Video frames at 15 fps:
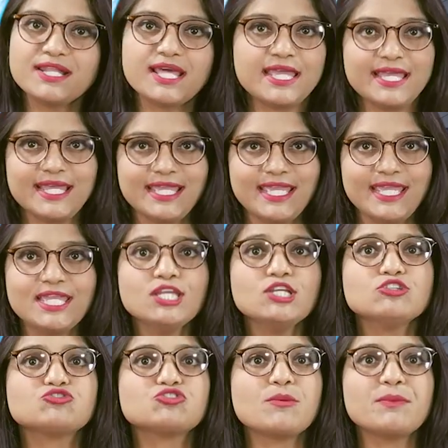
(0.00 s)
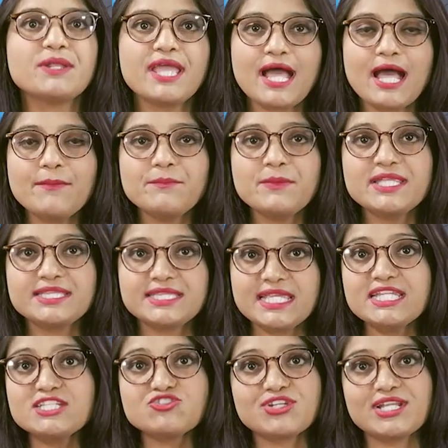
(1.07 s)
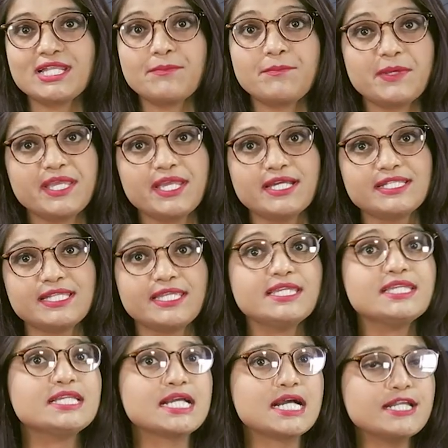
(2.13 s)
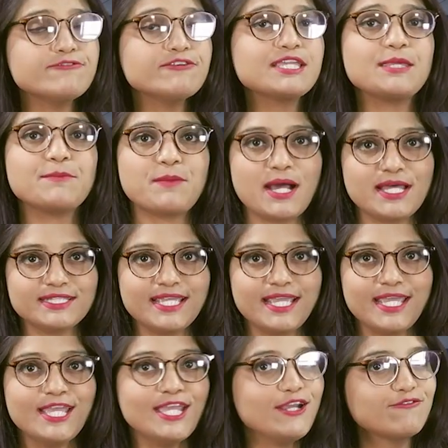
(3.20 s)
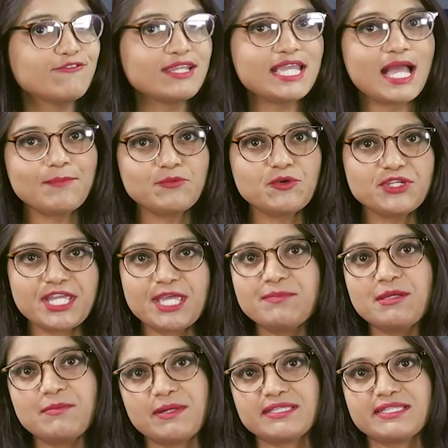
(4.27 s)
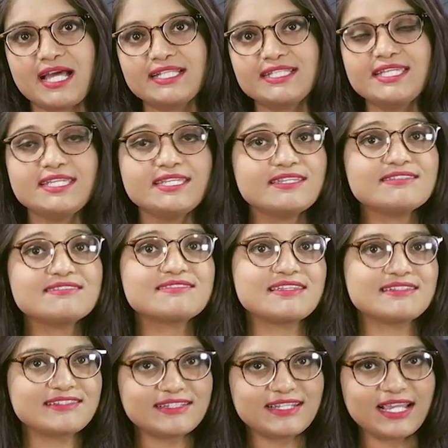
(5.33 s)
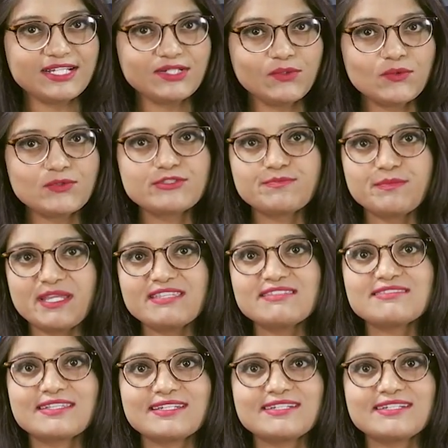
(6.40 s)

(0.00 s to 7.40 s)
बनाया है जो अपने आप में देश के लिए बेहद ही गर्व की बात है वहीं आपको ये भी बता दें कि इस सैटेलाइट को स्पेस